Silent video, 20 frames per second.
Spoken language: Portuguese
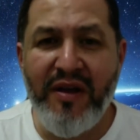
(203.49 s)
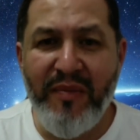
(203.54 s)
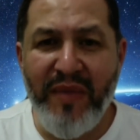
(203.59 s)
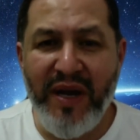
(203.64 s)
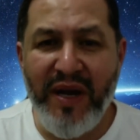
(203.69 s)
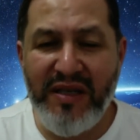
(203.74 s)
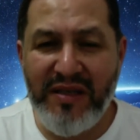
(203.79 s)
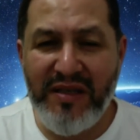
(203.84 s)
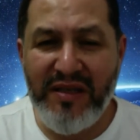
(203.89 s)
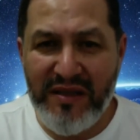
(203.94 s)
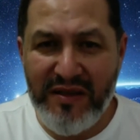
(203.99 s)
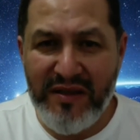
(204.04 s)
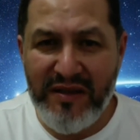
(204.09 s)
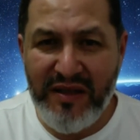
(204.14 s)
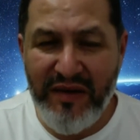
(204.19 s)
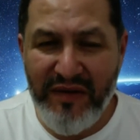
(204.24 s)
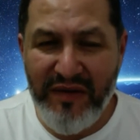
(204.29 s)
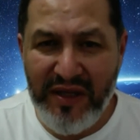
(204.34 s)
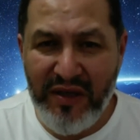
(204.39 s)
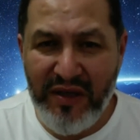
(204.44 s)
mas
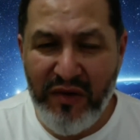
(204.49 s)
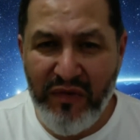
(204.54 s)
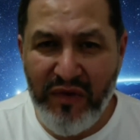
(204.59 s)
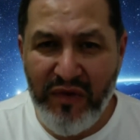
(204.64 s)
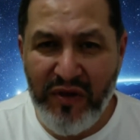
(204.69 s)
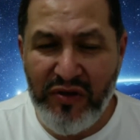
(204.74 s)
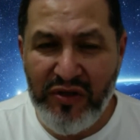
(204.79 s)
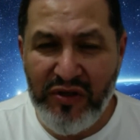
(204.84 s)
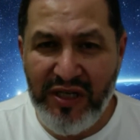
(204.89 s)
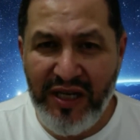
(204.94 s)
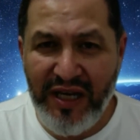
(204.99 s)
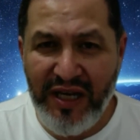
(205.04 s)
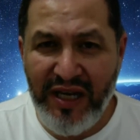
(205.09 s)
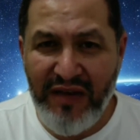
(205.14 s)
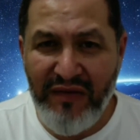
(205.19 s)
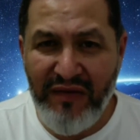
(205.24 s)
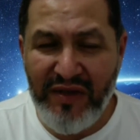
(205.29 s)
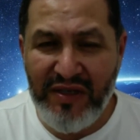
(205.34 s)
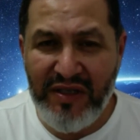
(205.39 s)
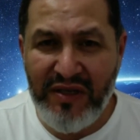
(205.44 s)
você vai ter um vídeo de
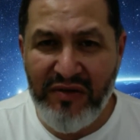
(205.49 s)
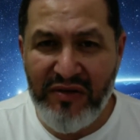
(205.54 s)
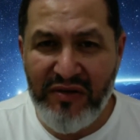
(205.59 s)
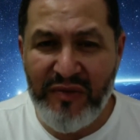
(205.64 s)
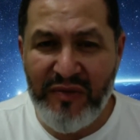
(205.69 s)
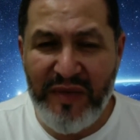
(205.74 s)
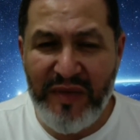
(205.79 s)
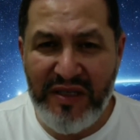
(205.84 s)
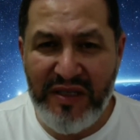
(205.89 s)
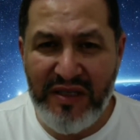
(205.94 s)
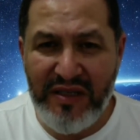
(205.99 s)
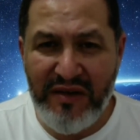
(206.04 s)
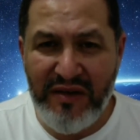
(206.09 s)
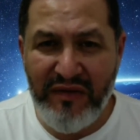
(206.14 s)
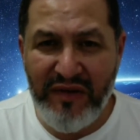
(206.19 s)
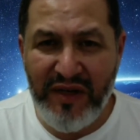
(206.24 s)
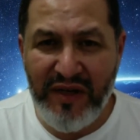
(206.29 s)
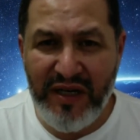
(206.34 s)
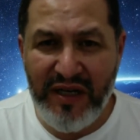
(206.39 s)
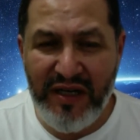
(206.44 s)
revisão
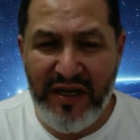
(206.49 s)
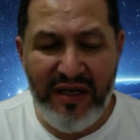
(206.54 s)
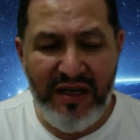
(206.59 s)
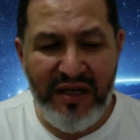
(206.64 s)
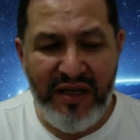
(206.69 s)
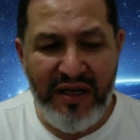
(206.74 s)
específica